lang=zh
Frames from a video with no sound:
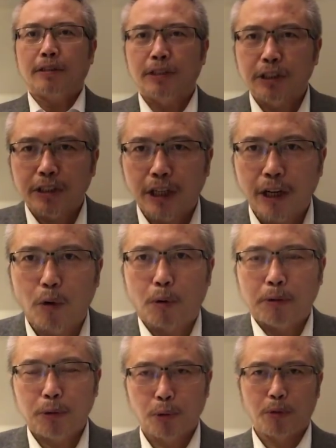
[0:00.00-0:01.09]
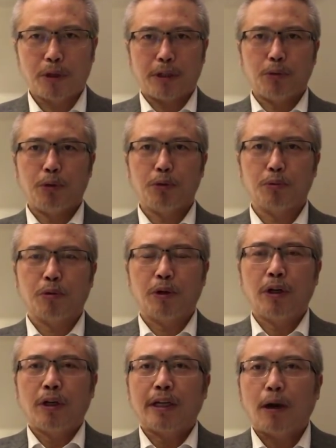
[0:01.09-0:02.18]
适合我们中国人居住，
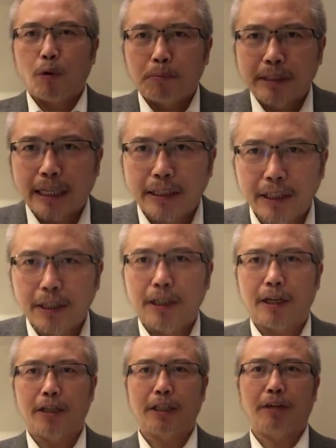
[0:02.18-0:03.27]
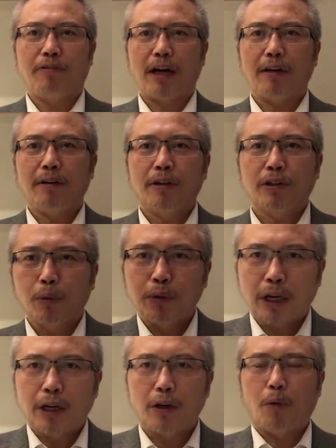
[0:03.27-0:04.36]
让我们在任何地方都
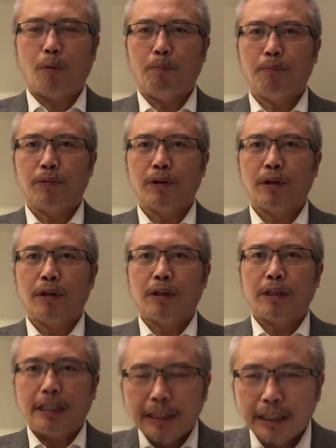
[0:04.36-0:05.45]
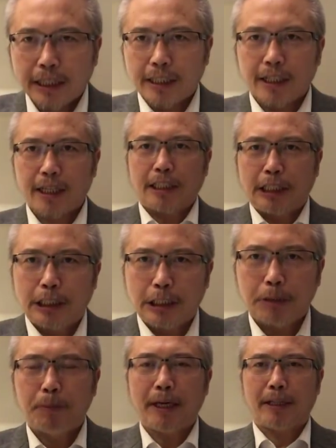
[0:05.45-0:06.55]
能够赢得一个
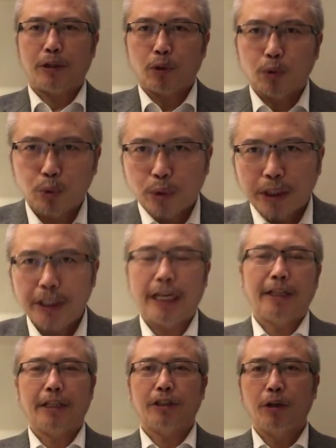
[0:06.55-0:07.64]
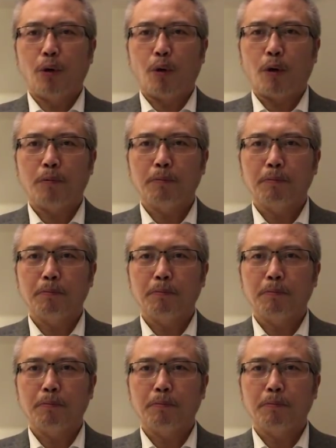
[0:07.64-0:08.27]
体面的、有尊严的生活。